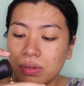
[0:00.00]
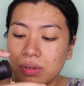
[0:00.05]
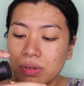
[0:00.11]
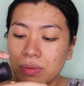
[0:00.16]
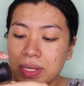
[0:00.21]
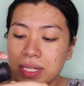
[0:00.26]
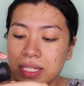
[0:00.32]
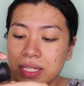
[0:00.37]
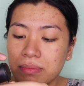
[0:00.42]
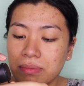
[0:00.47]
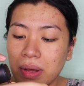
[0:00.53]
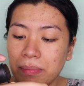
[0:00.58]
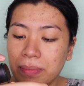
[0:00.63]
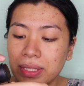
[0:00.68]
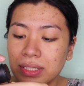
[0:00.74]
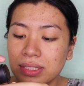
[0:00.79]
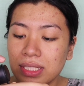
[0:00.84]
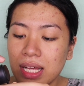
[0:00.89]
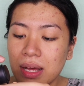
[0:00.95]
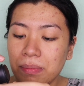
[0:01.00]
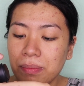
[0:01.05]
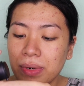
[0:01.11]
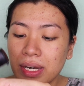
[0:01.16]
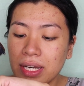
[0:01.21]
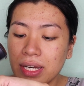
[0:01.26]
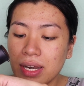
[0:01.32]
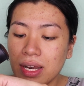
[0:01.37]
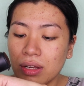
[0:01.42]
or basi ma-build up
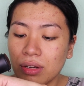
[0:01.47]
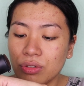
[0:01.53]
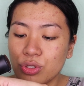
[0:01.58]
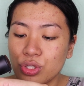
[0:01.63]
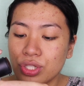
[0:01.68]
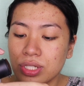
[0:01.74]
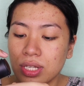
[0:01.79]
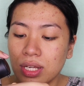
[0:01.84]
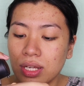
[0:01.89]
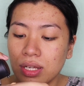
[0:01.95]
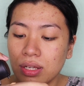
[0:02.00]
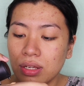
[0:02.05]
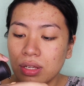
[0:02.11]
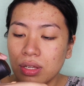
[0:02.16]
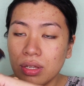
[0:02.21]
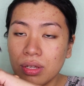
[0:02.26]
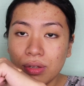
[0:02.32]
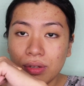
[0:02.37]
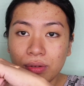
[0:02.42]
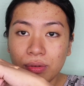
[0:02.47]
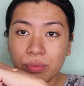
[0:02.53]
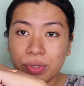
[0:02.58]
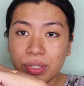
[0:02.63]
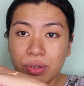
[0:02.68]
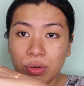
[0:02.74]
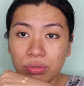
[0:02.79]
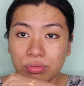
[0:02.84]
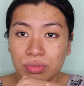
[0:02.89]
ra ni nako siya
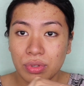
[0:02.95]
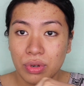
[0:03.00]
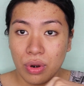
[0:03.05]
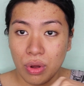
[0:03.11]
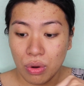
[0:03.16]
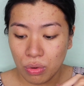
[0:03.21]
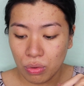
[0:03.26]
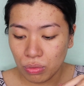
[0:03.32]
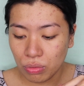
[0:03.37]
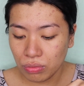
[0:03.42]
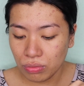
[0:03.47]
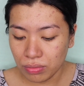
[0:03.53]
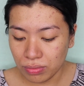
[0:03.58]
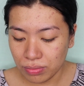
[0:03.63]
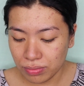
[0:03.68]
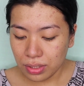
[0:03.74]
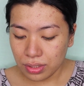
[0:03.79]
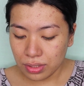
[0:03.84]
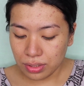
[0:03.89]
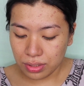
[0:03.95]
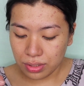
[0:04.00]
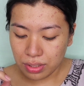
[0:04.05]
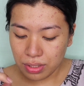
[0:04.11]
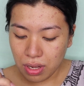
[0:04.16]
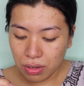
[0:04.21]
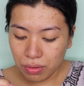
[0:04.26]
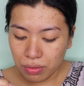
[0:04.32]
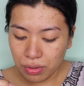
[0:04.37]
we don't know
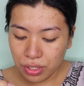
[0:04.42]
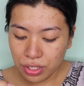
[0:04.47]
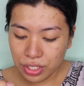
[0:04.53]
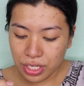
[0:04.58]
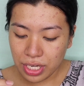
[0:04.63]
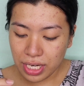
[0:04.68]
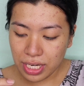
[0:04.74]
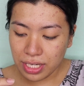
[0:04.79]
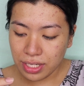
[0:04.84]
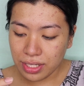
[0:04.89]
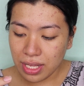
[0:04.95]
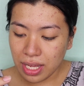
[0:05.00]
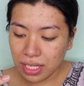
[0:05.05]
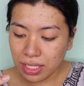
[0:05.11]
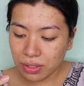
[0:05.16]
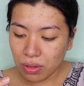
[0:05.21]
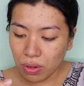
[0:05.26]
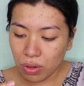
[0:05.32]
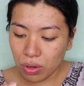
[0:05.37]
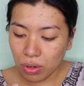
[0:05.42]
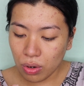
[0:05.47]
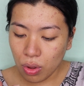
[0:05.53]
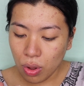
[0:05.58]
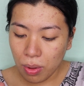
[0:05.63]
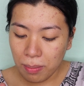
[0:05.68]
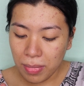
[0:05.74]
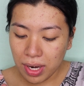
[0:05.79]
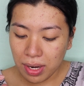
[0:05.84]
so ako ra siya i-dot
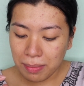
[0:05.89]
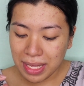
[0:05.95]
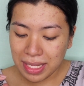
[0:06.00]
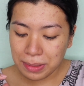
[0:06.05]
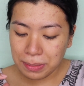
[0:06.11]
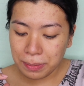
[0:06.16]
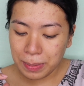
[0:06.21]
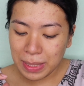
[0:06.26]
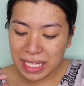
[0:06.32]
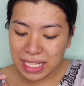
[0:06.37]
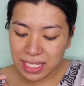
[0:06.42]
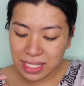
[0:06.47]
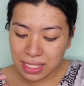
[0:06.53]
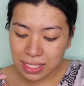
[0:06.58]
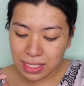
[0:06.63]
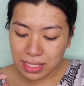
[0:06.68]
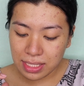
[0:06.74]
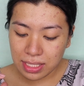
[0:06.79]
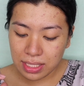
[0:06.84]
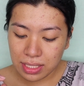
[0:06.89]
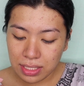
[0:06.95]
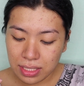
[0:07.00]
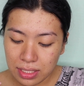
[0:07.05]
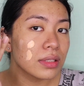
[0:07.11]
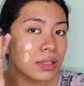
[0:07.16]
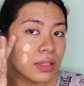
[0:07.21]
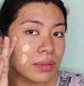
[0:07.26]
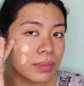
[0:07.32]
all over my face
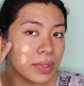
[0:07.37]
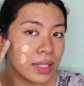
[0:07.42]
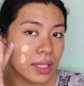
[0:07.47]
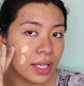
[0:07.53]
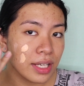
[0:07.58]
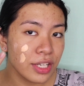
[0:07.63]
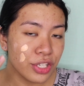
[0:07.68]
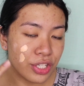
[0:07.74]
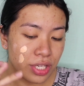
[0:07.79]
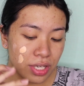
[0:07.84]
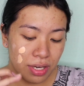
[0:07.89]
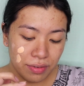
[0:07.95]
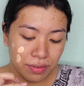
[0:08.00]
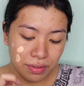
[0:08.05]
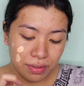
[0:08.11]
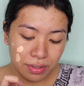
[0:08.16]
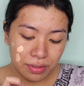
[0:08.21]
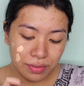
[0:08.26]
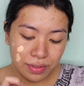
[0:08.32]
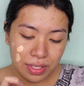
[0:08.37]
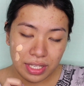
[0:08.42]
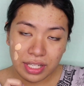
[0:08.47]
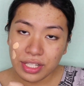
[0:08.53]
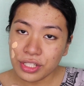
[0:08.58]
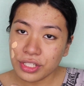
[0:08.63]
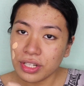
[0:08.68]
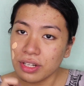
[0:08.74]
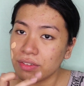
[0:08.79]
oh man kani siya na
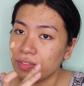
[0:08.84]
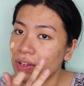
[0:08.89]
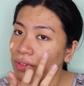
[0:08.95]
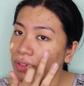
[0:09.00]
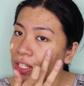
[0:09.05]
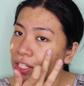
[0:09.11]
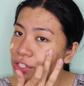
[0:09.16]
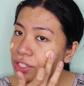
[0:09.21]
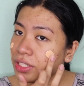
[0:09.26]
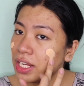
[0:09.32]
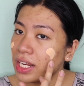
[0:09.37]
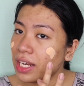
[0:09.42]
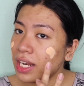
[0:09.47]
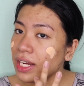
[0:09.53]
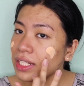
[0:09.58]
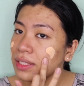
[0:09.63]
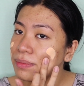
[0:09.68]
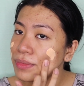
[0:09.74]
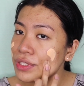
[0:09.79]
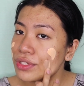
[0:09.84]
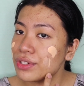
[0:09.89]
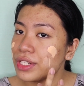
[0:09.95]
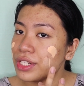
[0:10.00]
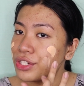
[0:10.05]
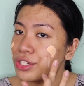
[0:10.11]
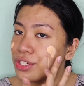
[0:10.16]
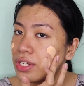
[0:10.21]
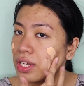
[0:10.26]
kanina siya na foundation kay light pa jud
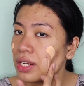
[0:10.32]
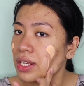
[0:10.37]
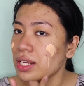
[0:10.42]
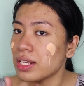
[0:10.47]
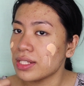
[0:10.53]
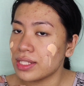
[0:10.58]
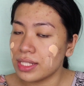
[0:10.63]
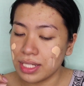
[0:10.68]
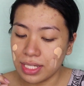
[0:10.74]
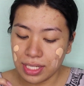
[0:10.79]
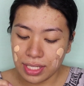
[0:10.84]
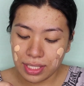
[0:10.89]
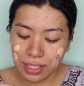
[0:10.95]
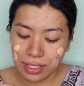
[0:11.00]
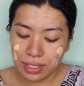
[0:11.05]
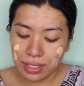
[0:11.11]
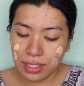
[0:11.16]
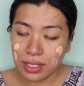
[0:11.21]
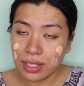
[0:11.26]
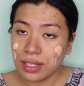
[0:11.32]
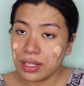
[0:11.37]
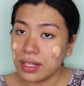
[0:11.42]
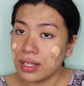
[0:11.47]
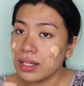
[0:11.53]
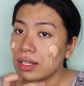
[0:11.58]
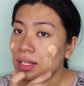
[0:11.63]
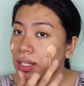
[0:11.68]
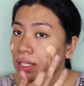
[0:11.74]
siya as in
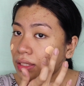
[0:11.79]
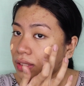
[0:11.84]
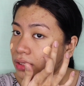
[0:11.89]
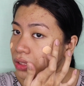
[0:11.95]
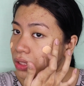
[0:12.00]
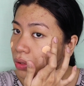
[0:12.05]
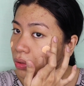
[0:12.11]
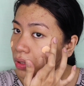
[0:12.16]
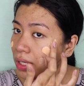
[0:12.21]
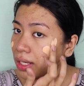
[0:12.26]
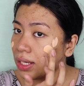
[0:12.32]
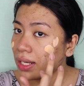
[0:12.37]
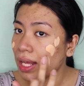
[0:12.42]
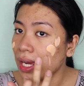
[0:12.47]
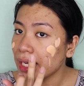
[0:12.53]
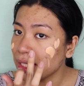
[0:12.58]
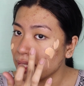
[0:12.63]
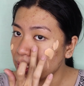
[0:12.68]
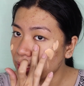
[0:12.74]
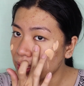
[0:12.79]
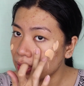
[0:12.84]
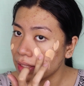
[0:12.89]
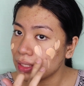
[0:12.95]
like so light